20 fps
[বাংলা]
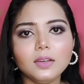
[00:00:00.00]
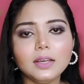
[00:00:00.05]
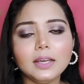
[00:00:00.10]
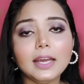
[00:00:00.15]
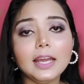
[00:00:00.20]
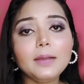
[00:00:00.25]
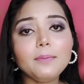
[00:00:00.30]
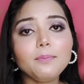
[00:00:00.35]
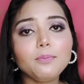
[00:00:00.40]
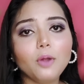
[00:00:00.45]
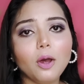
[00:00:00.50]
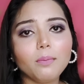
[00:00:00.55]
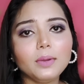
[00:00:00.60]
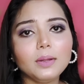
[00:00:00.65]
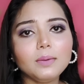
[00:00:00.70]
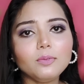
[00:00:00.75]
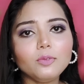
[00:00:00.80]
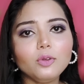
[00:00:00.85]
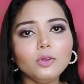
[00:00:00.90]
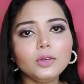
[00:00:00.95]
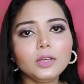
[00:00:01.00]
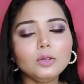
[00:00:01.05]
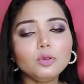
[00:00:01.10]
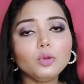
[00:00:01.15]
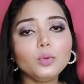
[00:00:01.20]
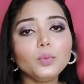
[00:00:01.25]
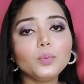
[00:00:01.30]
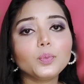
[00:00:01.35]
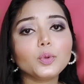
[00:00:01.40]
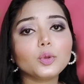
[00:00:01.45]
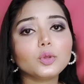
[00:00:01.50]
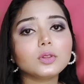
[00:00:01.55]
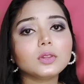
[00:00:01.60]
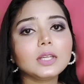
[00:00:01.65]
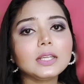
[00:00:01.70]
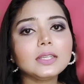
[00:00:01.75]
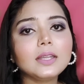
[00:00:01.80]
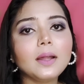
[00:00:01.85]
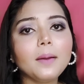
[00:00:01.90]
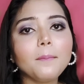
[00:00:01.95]
এই প্রবলেমগুলো কিন্তু
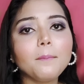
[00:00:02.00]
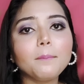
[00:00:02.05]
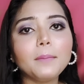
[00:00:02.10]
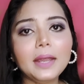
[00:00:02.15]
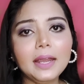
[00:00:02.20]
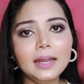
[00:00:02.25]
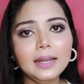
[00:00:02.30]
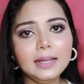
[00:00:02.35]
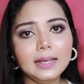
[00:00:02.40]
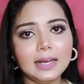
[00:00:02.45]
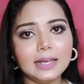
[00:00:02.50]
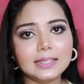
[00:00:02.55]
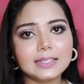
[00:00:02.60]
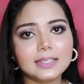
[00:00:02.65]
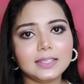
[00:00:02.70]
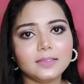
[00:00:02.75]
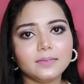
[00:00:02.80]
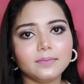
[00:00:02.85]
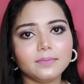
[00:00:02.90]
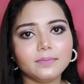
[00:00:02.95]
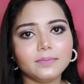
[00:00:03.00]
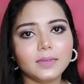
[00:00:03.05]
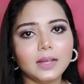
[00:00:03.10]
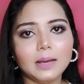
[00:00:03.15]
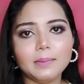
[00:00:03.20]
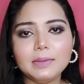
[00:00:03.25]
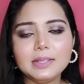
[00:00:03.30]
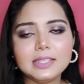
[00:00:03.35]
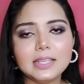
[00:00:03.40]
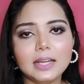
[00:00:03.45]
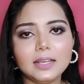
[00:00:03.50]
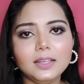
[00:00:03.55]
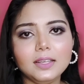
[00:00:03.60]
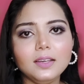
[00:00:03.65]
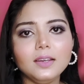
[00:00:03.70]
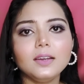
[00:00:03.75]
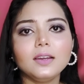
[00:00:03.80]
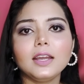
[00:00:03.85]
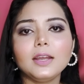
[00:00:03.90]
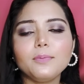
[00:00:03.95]
প্রত্যেকটা মেয়েরই আছে আমি জানি
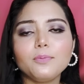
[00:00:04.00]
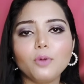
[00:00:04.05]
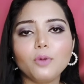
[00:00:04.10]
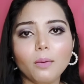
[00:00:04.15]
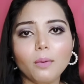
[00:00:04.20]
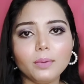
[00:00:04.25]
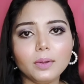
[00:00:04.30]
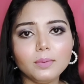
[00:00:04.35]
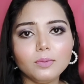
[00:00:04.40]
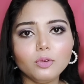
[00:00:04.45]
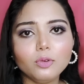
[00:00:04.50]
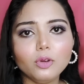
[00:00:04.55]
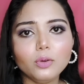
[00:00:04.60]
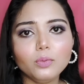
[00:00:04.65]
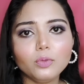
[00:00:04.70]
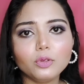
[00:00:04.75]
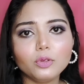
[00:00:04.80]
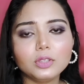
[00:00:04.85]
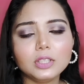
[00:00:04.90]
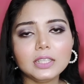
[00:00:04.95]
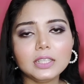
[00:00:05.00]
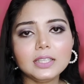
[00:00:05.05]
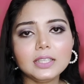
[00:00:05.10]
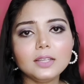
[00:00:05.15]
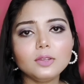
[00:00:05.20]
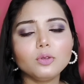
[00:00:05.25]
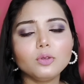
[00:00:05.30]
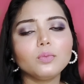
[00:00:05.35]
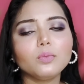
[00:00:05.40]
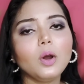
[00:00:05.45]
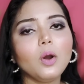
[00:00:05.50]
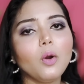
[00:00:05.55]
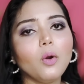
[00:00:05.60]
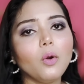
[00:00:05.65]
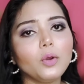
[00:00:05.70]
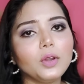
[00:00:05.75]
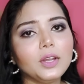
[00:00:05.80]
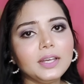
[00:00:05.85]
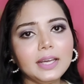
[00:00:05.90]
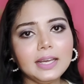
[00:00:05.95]
এই প্রবলেমগুলোর মধ্যে দিয়ে তোমরা
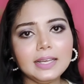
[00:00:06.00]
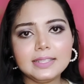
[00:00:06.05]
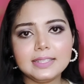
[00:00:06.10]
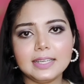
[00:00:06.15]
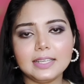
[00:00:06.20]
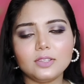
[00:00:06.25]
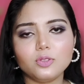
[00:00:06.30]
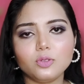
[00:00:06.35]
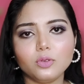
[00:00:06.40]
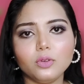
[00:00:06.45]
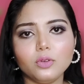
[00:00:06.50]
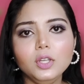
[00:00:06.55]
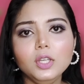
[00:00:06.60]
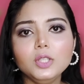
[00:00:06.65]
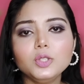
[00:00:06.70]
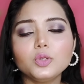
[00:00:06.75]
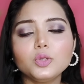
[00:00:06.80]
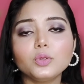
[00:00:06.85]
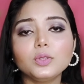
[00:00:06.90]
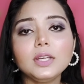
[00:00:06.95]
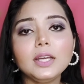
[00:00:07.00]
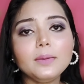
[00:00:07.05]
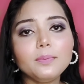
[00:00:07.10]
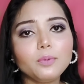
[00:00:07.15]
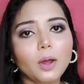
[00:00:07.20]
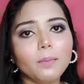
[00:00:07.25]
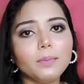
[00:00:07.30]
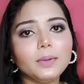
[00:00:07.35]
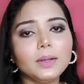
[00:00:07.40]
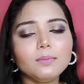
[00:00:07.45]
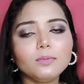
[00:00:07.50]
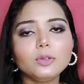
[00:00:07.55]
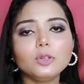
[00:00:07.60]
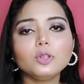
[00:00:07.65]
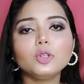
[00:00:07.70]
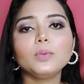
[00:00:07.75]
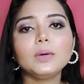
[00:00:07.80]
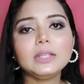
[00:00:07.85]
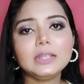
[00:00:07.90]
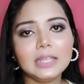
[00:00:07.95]
অনেকেই যাচ্ছ যদি এই প্রবলেমগুলো
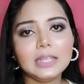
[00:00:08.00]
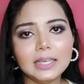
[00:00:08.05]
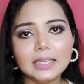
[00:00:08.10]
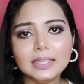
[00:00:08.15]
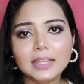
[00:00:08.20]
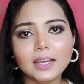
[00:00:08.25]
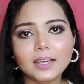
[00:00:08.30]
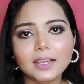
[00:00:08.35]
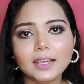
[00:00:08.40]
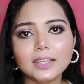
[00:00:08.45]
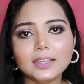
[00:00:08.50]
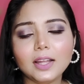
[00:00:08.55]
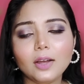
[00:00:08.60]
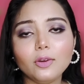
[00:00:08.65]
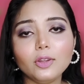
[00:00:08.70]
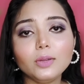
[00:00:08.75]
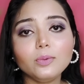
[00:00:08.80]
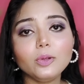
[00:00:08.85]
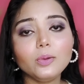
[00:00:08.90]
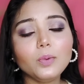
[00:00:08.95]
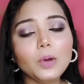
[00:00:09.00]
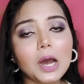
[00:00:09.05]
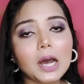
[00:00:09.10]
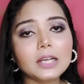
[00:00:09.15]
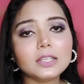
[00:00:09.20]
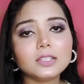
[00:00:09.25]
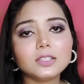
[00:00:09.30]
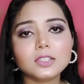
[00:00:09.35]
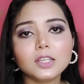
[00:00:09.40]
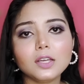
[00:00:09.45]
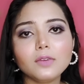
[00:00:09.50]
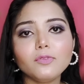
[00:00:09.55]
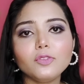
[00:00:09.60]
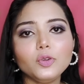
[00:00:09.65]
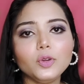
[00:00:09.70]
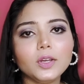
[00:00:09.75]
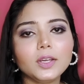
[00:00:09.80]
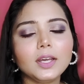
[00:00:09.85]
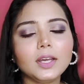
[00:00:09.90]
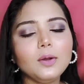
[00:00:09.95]
তোমার থেকে থাকে তাহলে বলবো আজকে
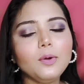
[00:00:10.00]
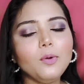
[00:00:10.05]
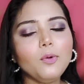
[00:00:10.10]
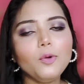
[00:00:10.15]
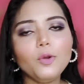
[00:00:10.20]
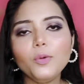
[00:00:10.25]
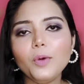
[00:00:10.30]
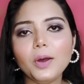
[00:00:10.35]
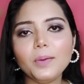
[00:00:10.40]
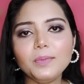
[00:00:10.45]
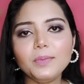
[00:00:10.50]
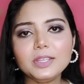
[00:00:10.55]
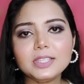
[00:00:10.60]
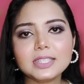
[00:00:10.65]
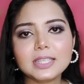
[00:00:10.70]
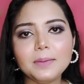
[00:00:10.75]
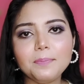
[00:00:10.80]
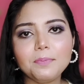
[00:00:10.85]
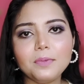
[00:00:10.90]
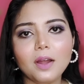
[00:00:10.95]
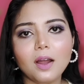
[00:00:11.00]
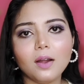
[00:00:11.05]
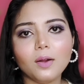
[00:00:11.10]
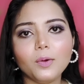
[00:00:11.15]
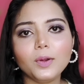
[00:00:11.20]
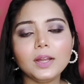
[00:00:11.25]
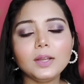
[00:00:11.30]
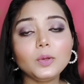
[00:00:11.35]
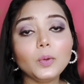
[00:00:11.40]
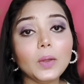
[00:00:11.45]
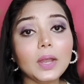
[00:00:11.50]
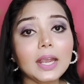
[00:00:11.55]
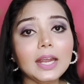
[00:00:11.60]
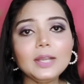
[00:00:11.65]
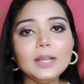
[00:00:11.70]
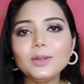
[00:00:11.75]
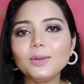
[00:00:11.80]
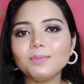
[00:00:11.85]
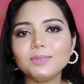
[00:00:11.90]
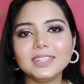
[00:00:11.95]
ভিডিওটাকে কোনোভাবে স্কিপ না করে একটু এন্ড
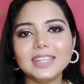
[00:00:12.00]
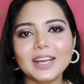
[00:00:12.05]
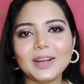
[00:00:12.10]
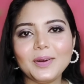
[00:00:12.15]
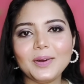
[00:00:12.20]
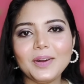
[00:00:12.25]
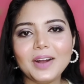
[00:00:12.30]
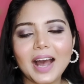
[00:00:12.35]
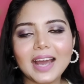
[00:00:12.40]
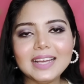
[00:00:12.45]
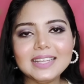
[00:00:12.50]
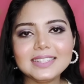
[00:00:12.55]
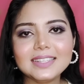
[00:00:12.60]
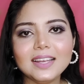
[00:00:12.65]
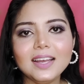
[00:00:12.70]
অব্দি দেখো গাইজ